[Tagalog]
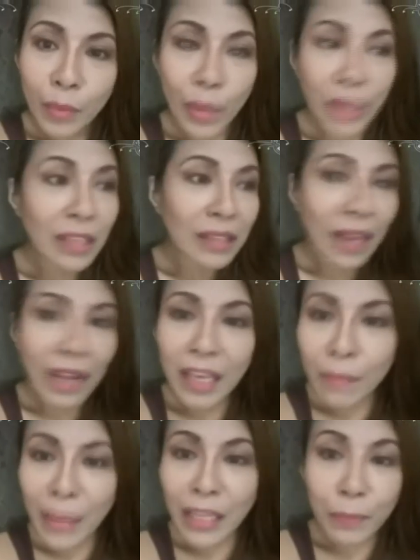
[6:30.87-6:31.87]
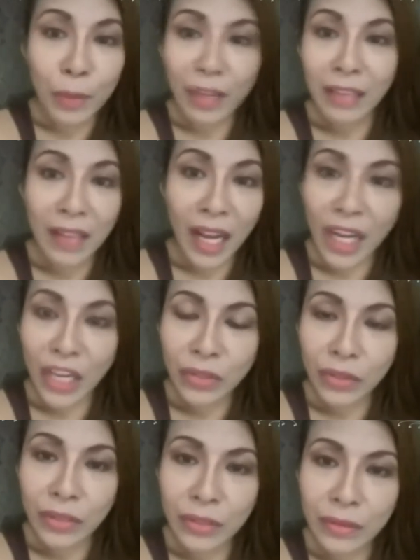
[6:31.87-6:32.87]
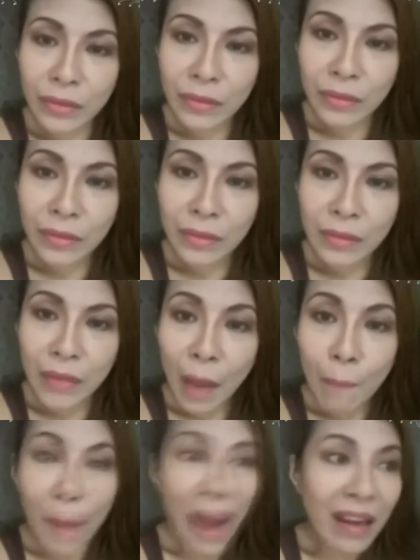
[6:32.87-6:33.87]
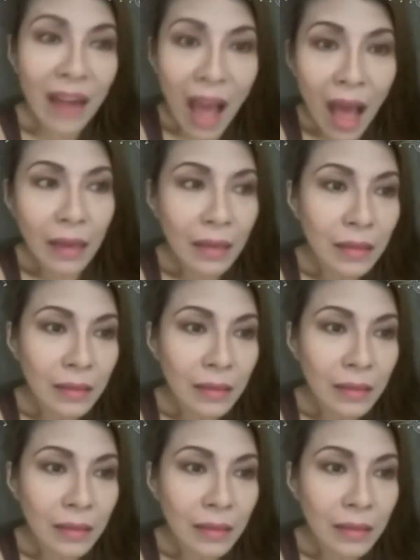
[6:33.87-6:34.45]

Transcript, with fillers: pwede na lang i-manipulate ng ganun para